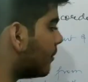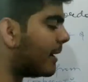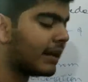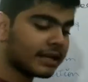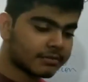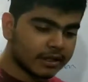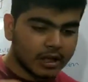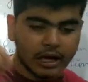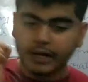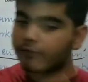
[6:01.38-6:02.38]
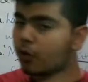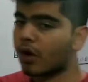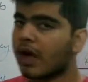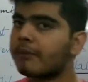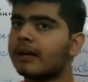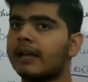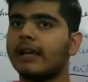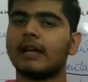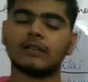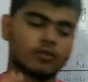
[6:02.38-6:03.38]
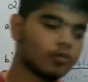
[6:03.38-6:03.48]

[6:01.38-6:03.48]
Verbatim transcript: मैनेजमेंट हर वो काम करेगा जो